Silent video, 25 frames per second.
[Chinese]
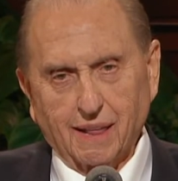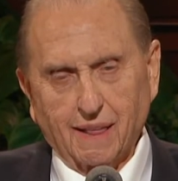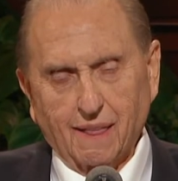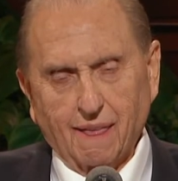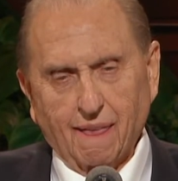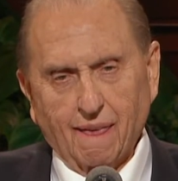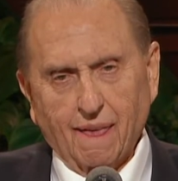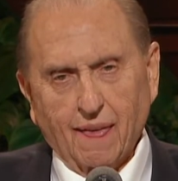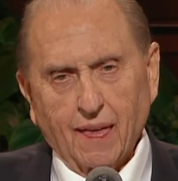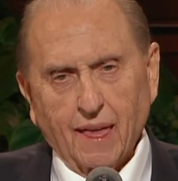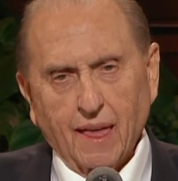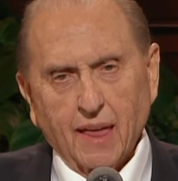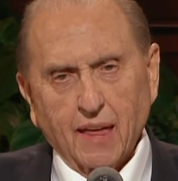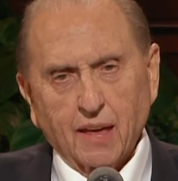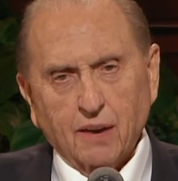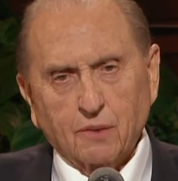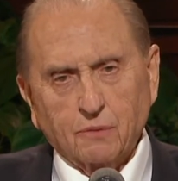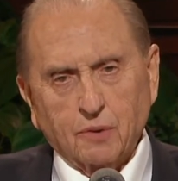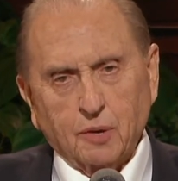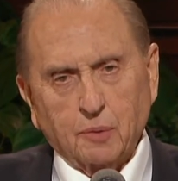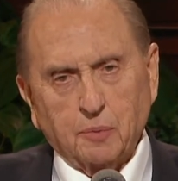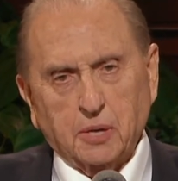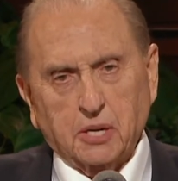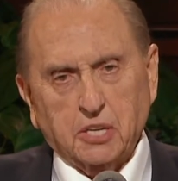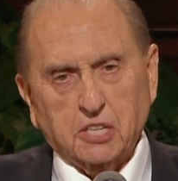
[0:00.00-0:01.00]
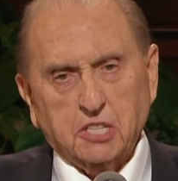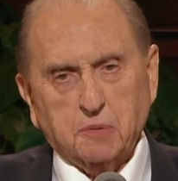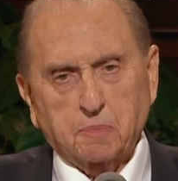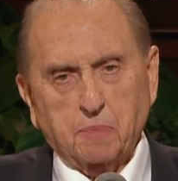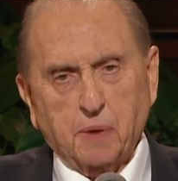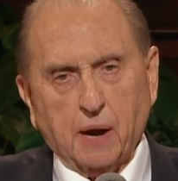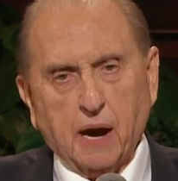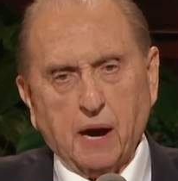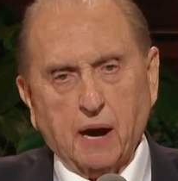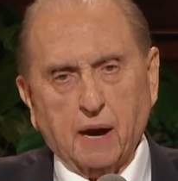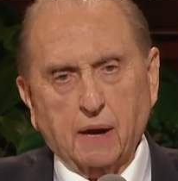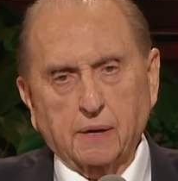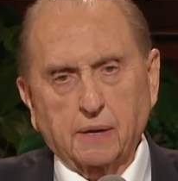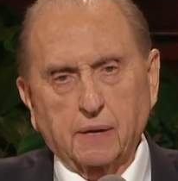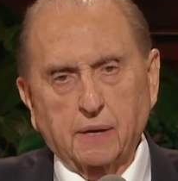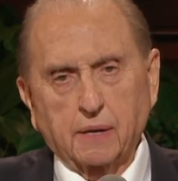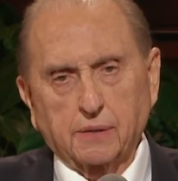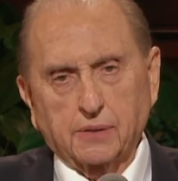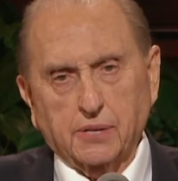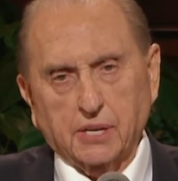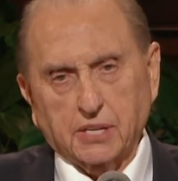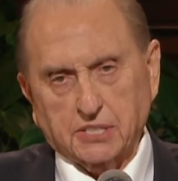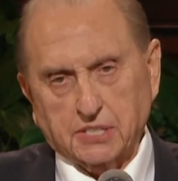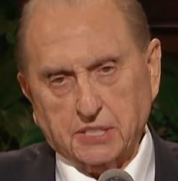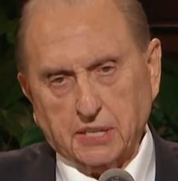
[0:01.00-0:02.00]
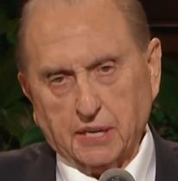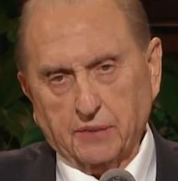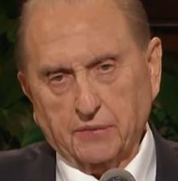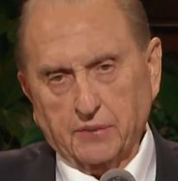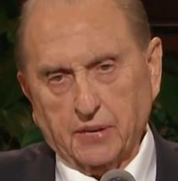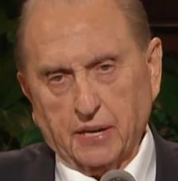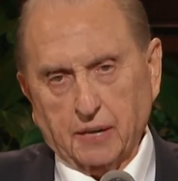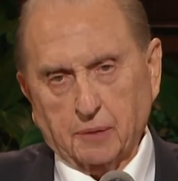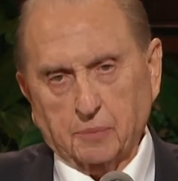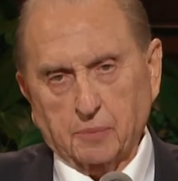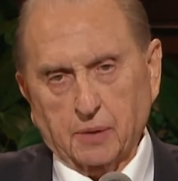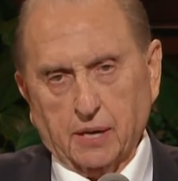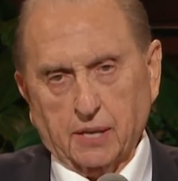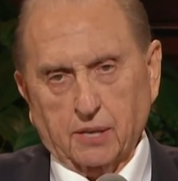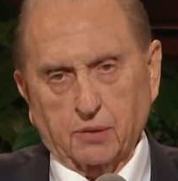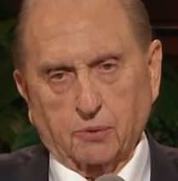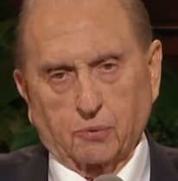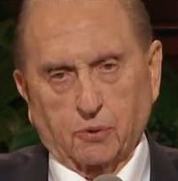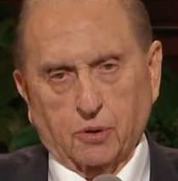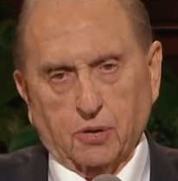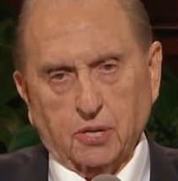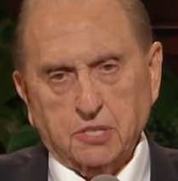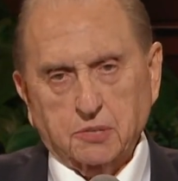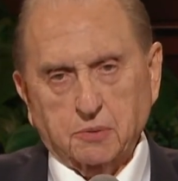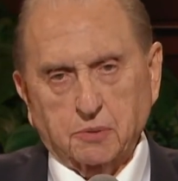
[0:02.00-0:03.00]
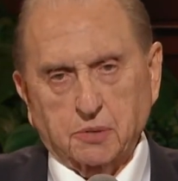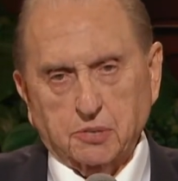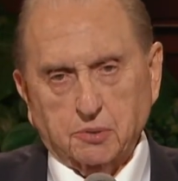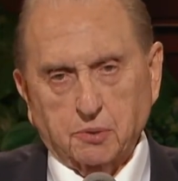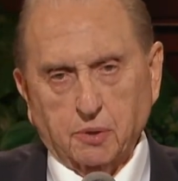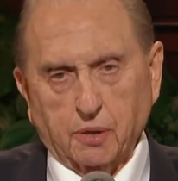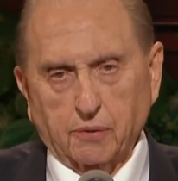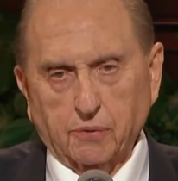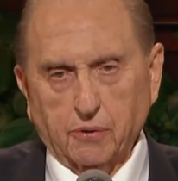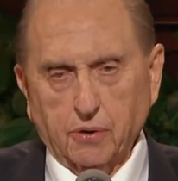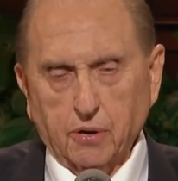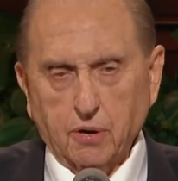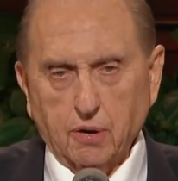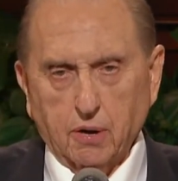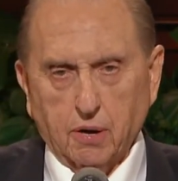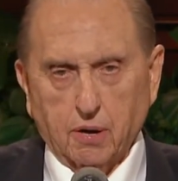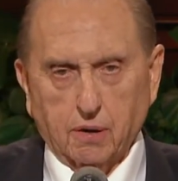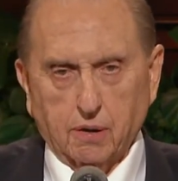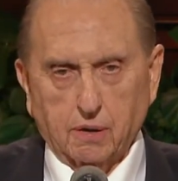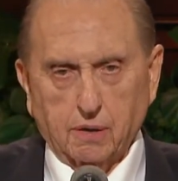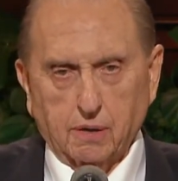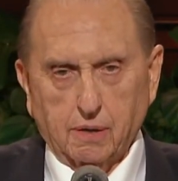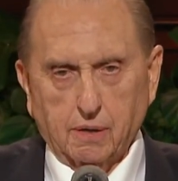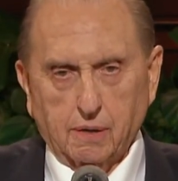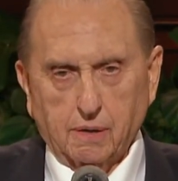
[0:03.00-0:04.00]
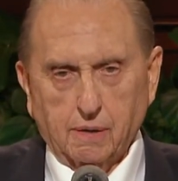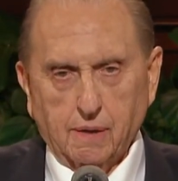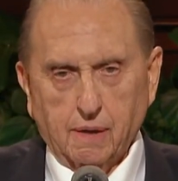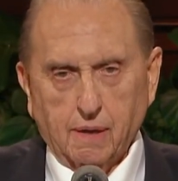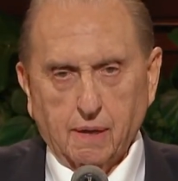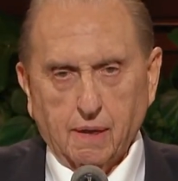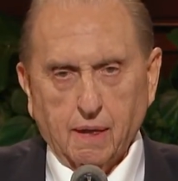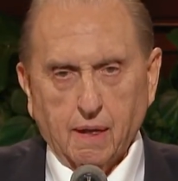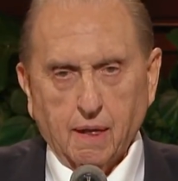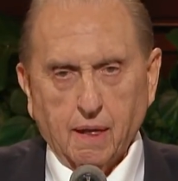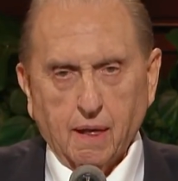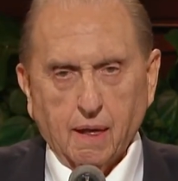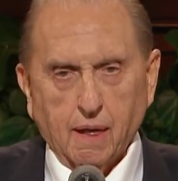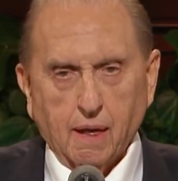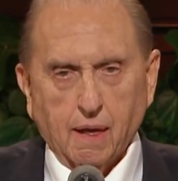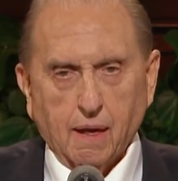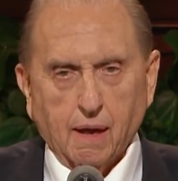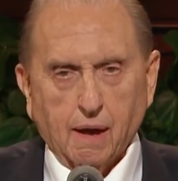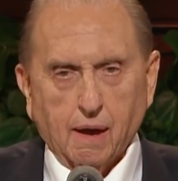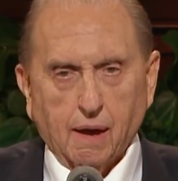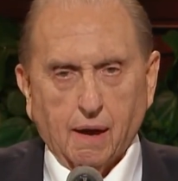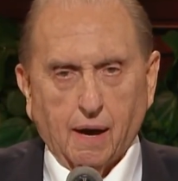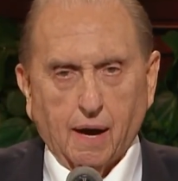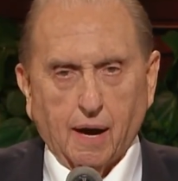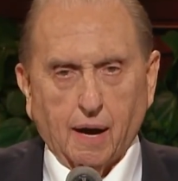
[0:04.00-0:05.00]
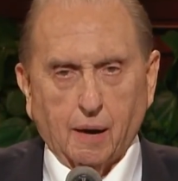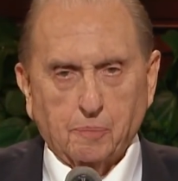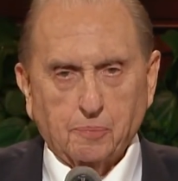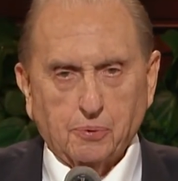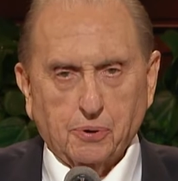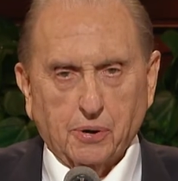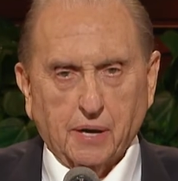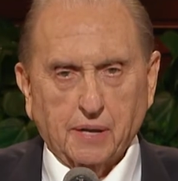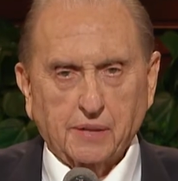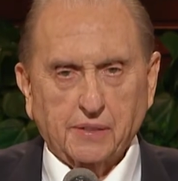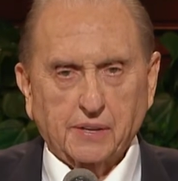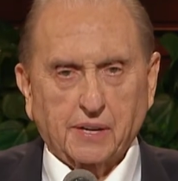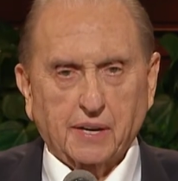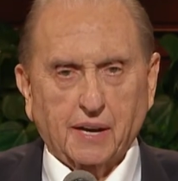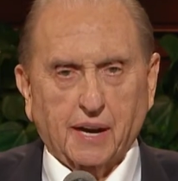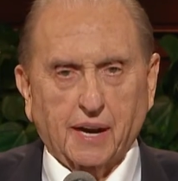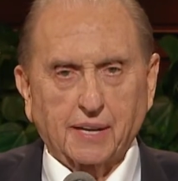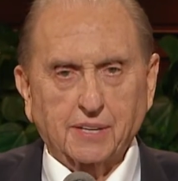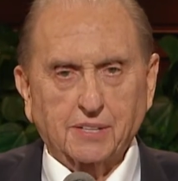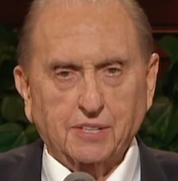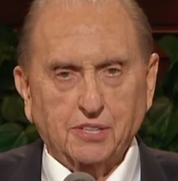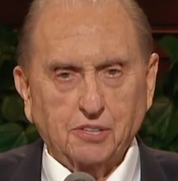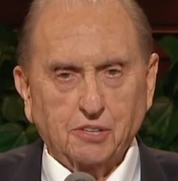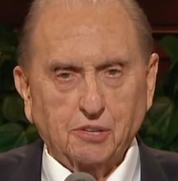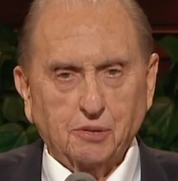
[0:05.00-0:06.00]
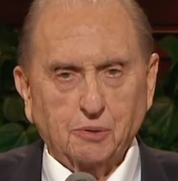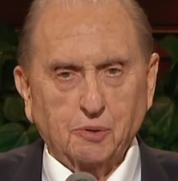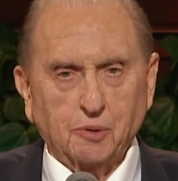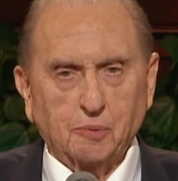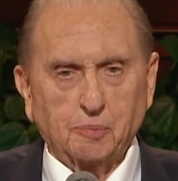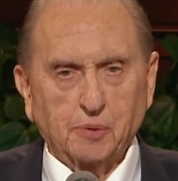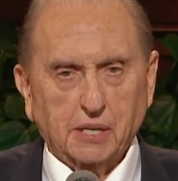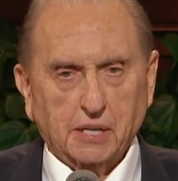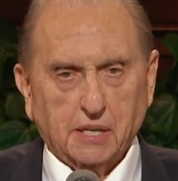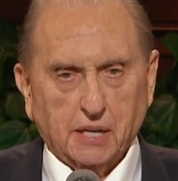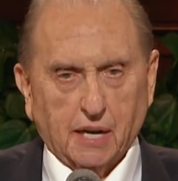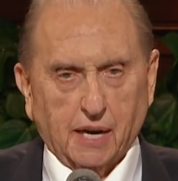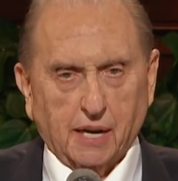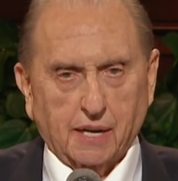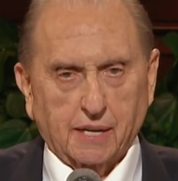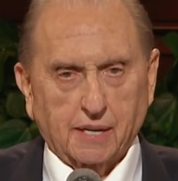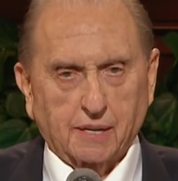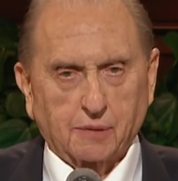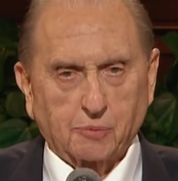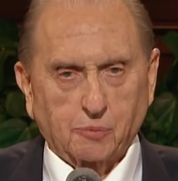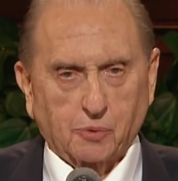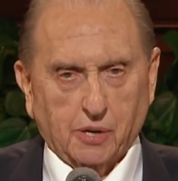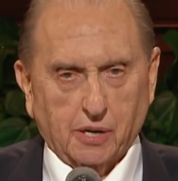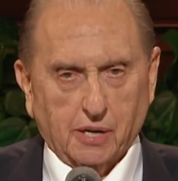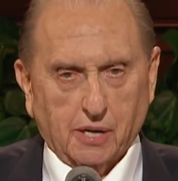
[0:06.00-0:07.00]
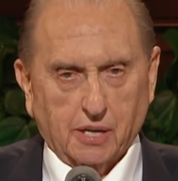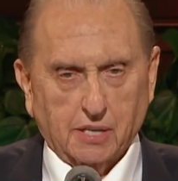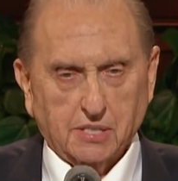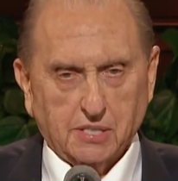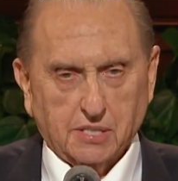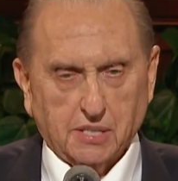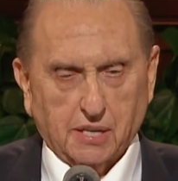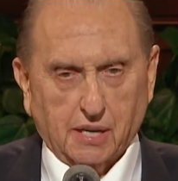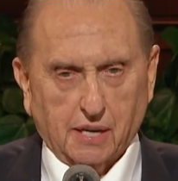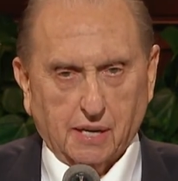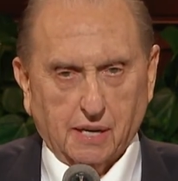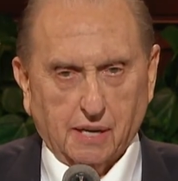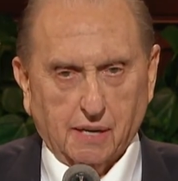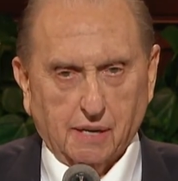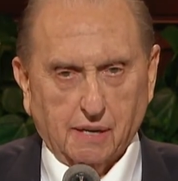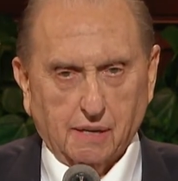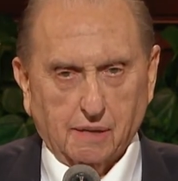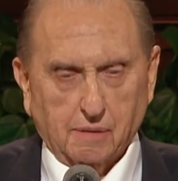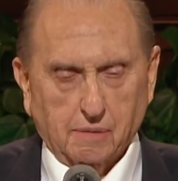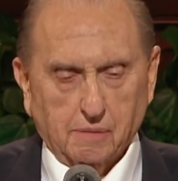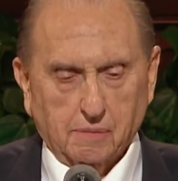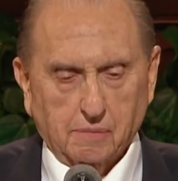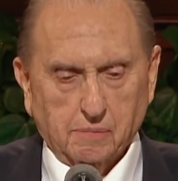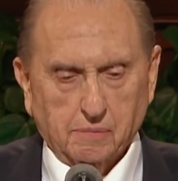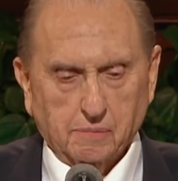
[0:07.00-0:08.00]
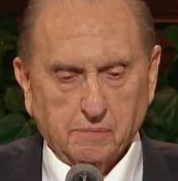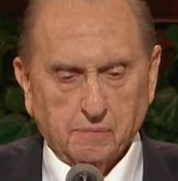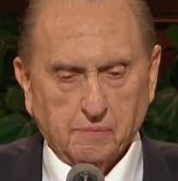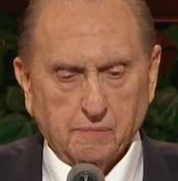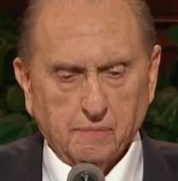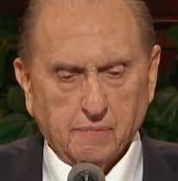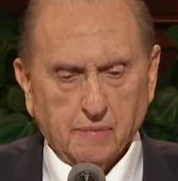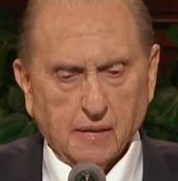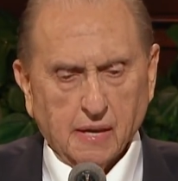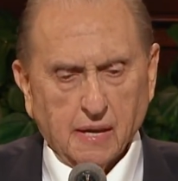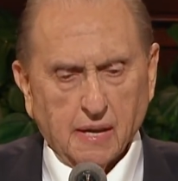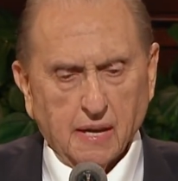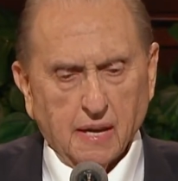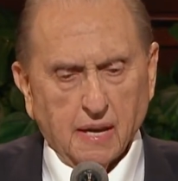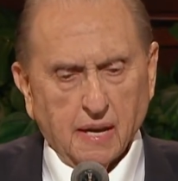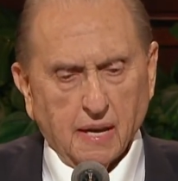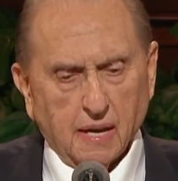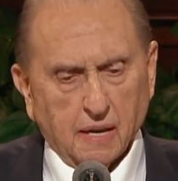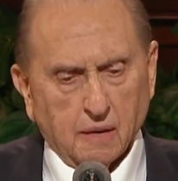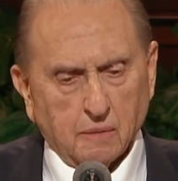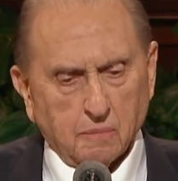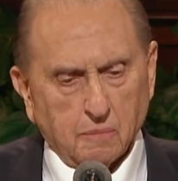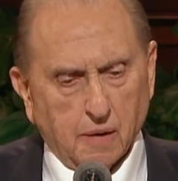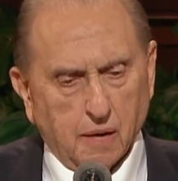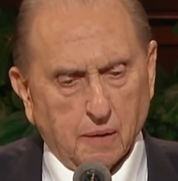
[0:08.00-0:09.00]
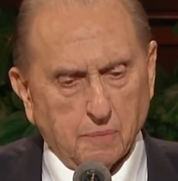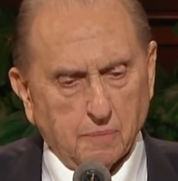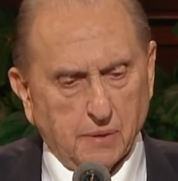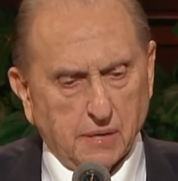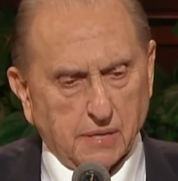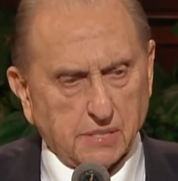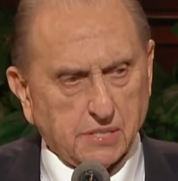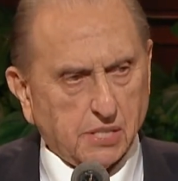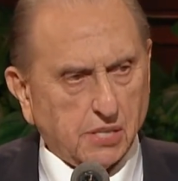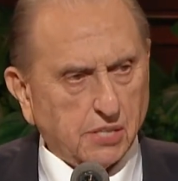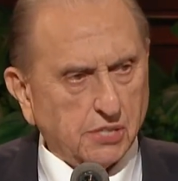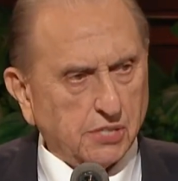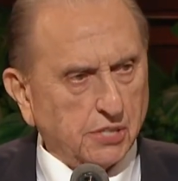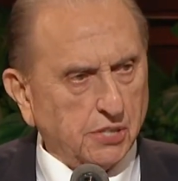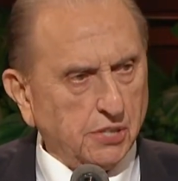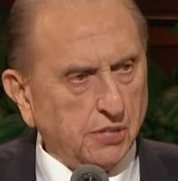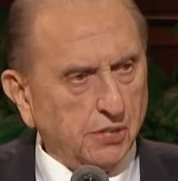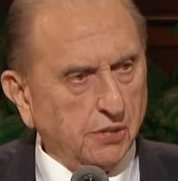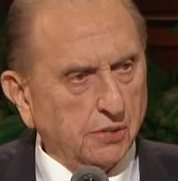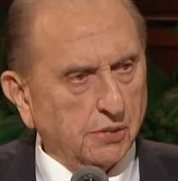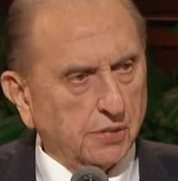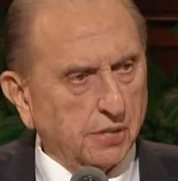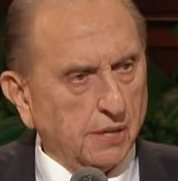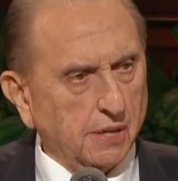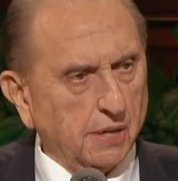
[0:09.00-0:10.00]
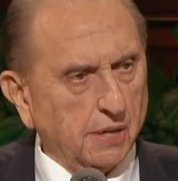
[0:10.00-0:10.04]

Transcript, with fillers: 一次跟各位相聚真好。今天晚上的演讲让我们深受启发。我祈求我演讲的时候也可以得到指引。